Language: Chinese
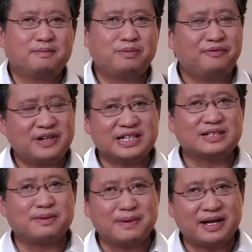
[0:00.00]
不放下
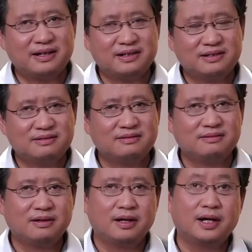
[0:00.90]
怎么办？
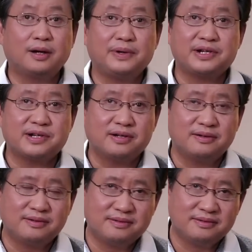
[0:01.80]
核威慑。
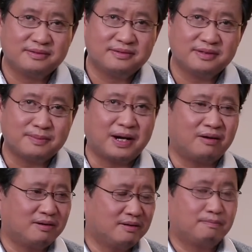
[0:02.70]
那么好，